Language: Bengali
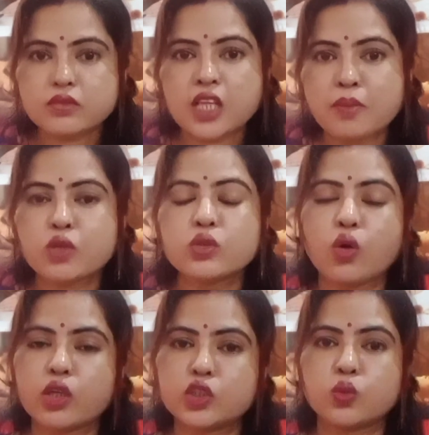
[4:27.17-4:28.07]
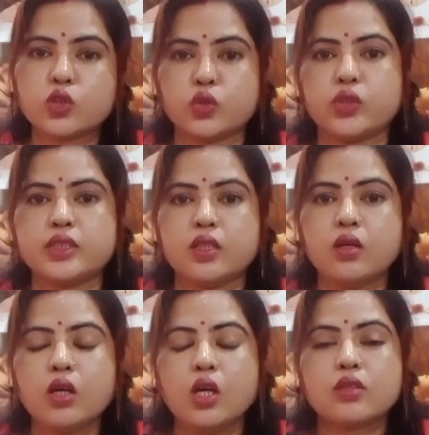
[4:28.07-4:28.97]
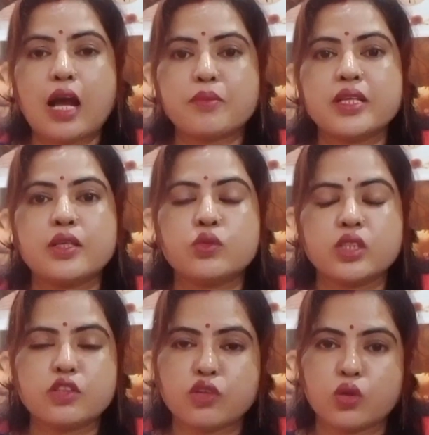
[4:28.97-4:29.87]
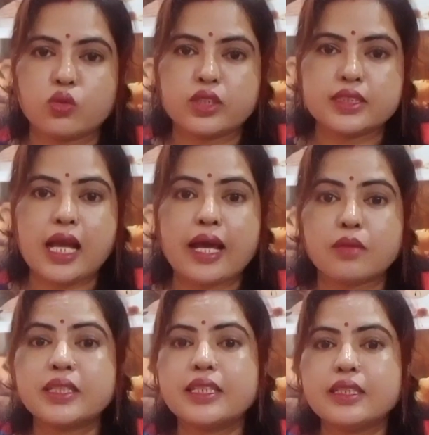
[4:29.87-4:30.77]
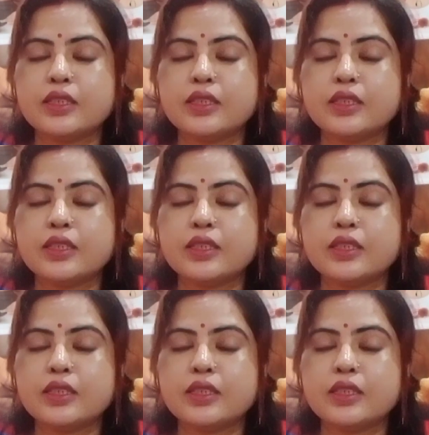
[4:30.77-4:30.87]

আমারও কিন্তু অনেক চুল ছড়েছিল তো আমি এই রুটিনটা ফলো করেছি আর আমি কি